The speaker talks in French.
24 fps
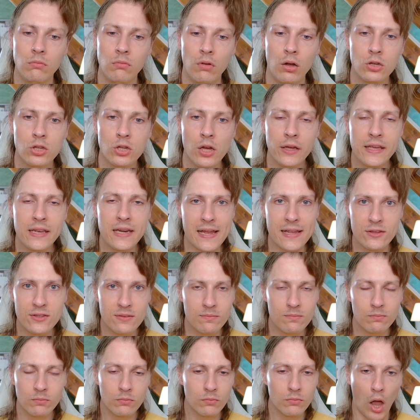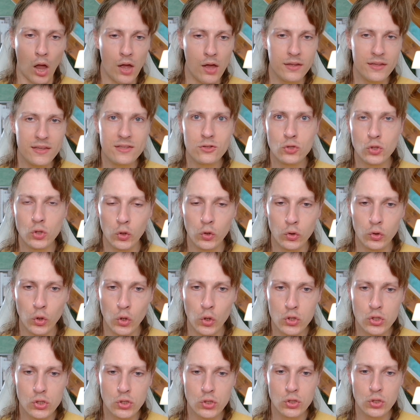Encore, il a... Il saute
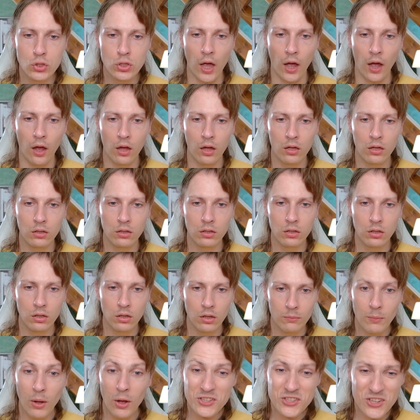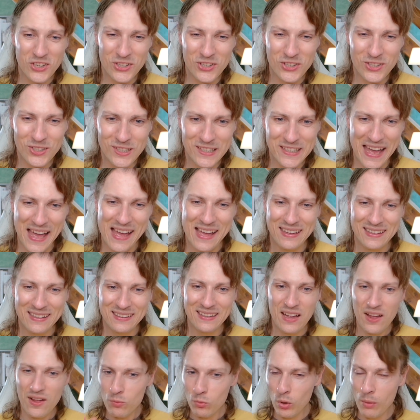dessus ah. Bonjour
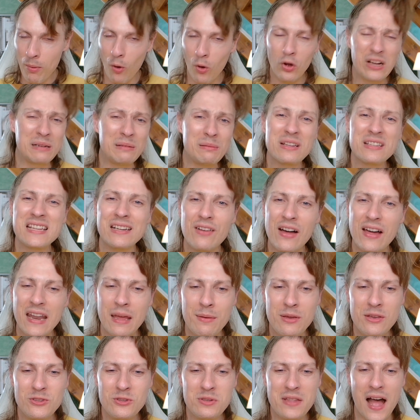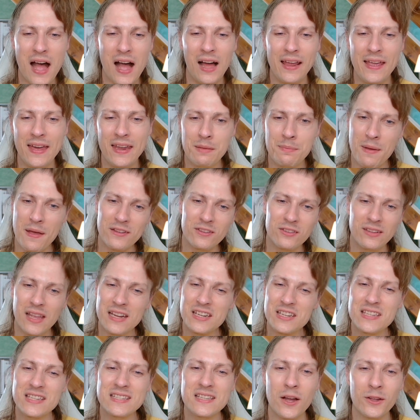Oui, bon, on commence à avoir l'habitude, hein. Il y a des
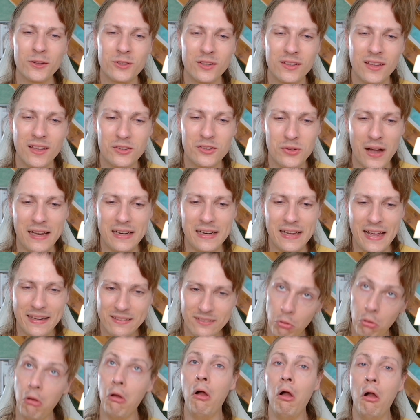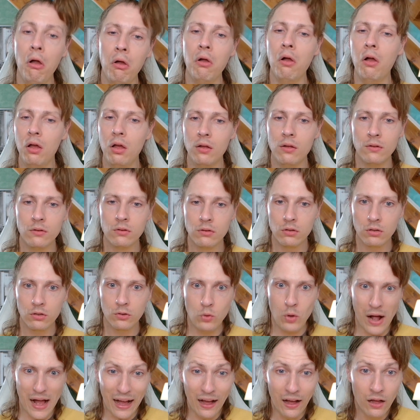personnages qui sortent des toilettes.
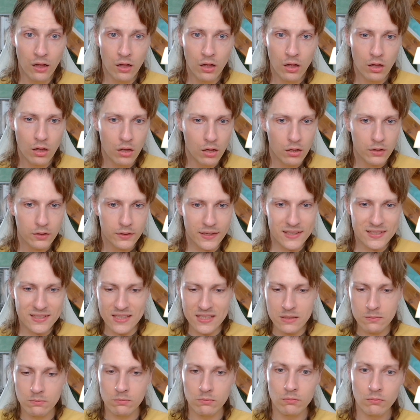Quoi Qu'est-ce qui...